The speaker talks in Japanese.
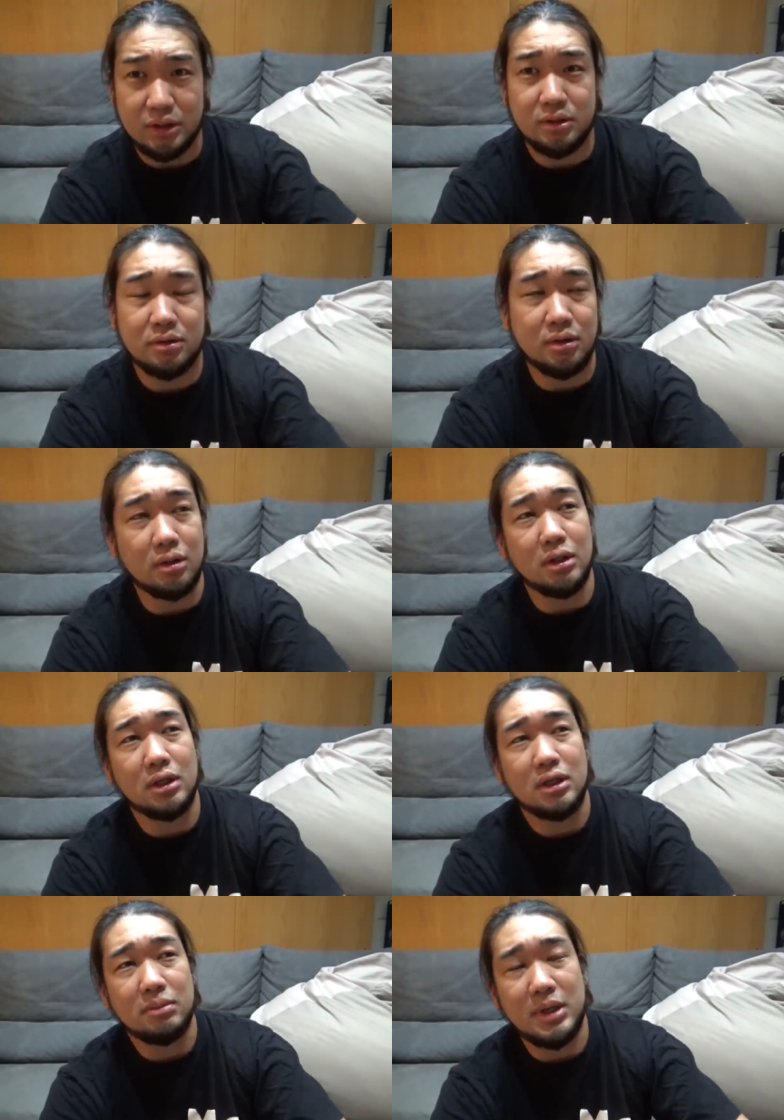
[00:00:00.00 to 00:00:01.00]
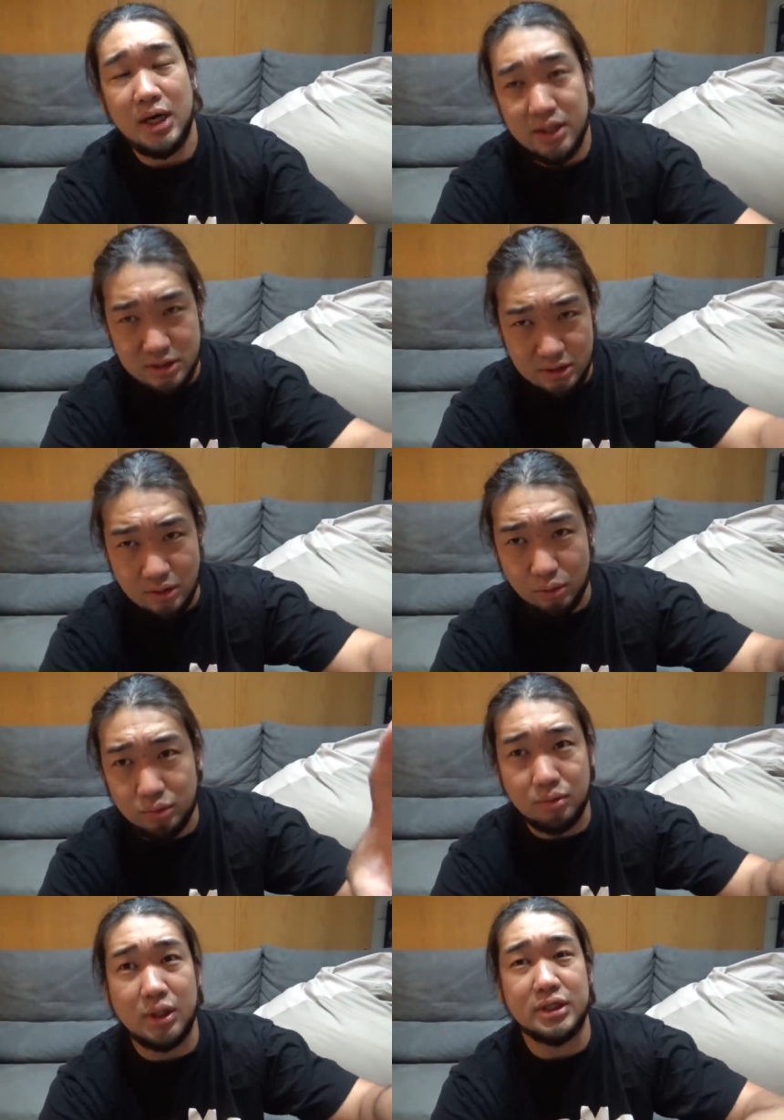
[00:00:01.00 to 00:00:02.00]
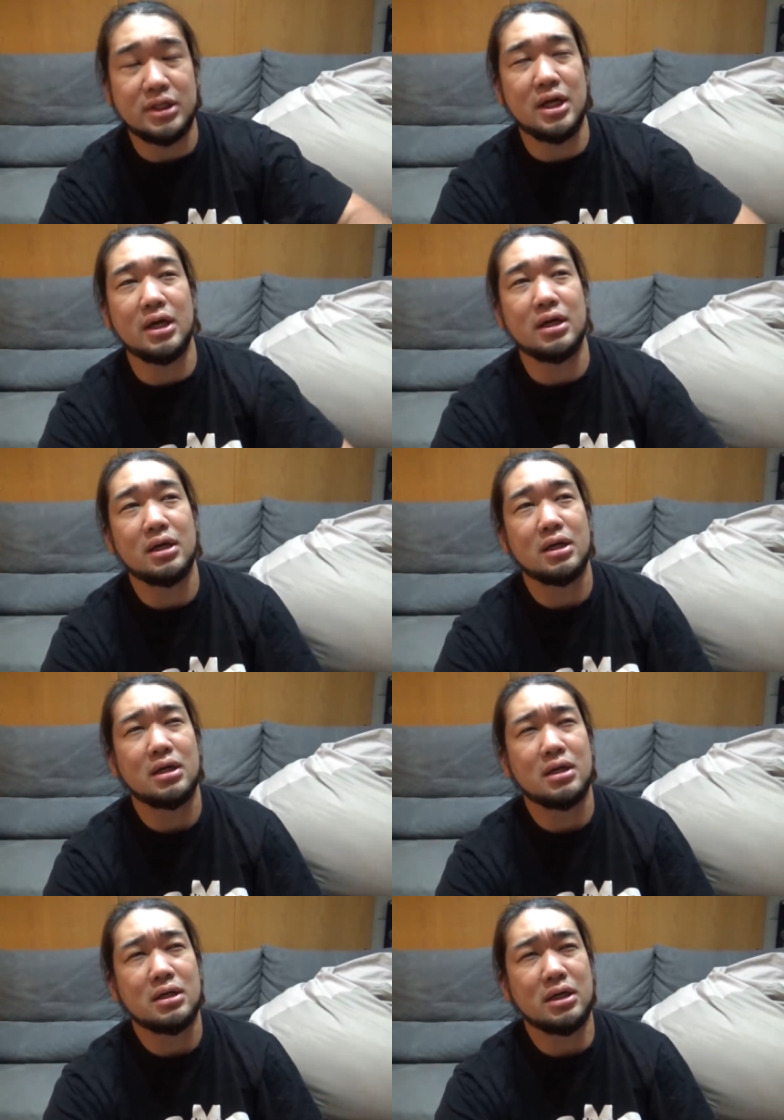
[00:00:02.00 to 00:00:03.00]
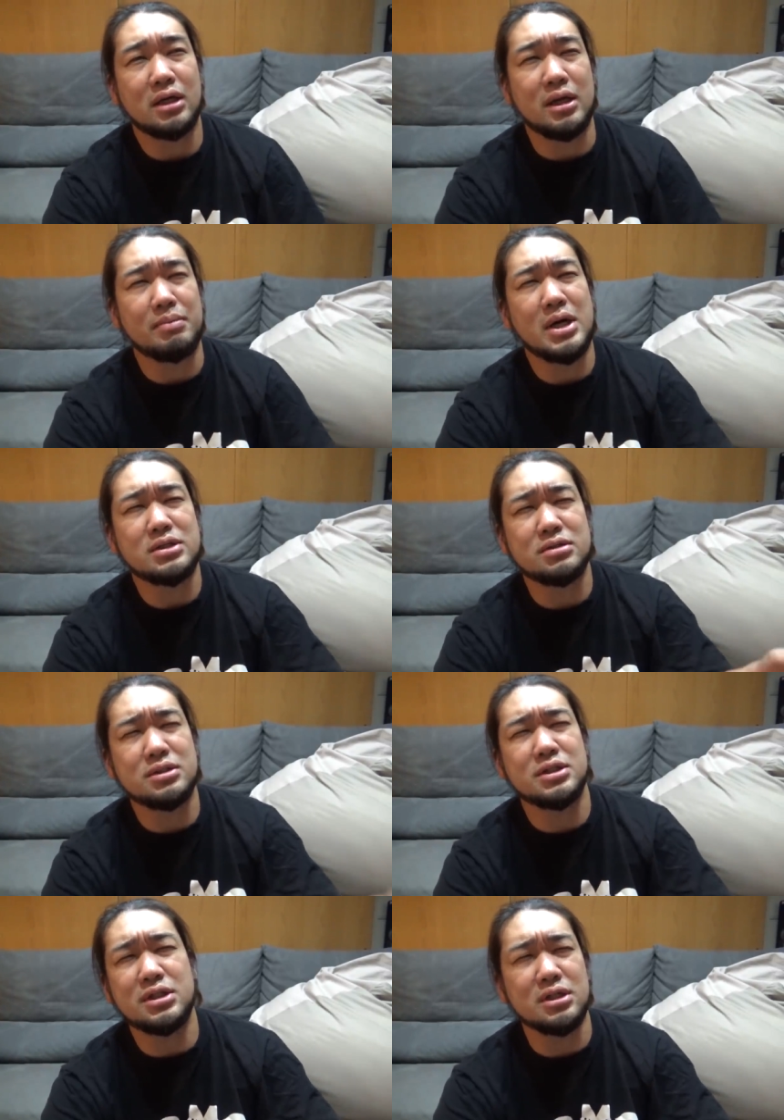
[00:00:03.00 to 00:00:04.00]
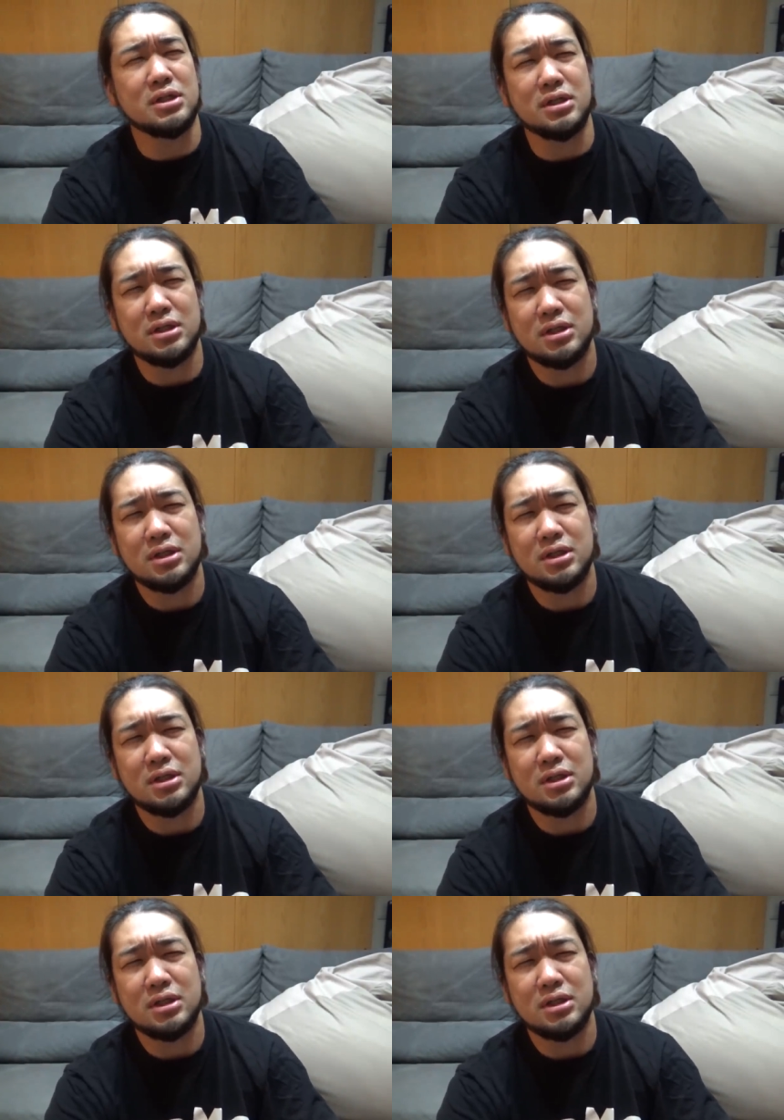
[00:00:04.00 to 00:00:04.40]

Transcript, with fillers: かっていうとアラジンって男がいて彼はね貧し